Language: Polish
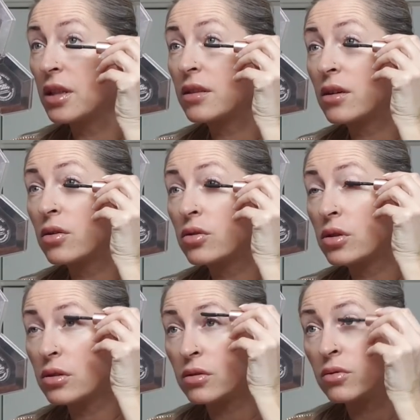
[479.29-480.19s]
dlatego
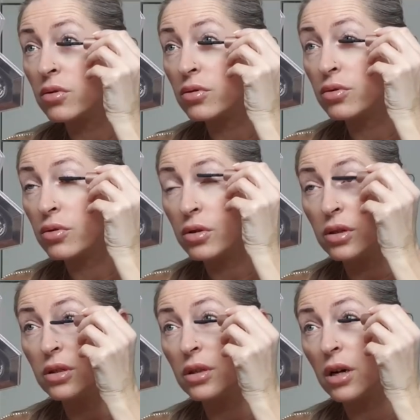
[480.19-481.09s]
są to
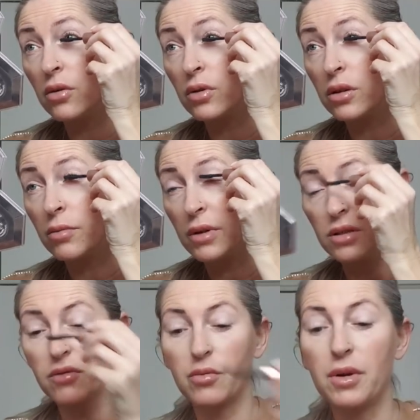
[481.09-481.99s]
ciuchy i akurat
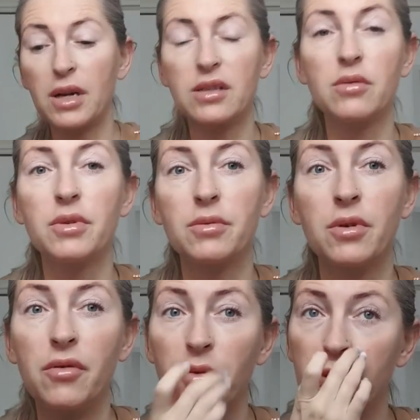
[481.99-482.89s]
Basia wybrała sobie z
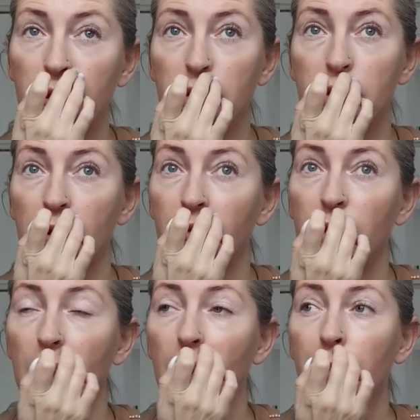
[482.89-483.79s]
mojej wyprzedaży
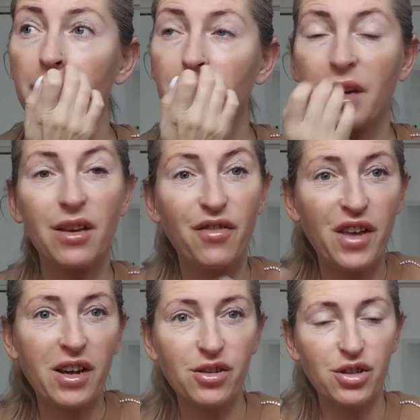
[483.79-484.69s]
szafy takie
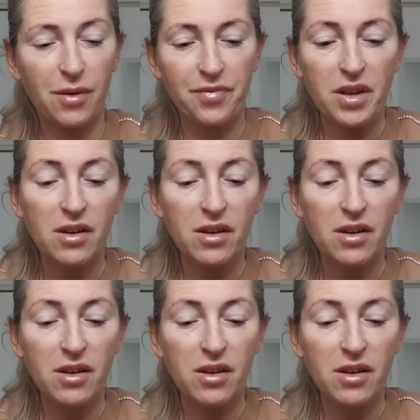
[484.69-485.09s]
większe.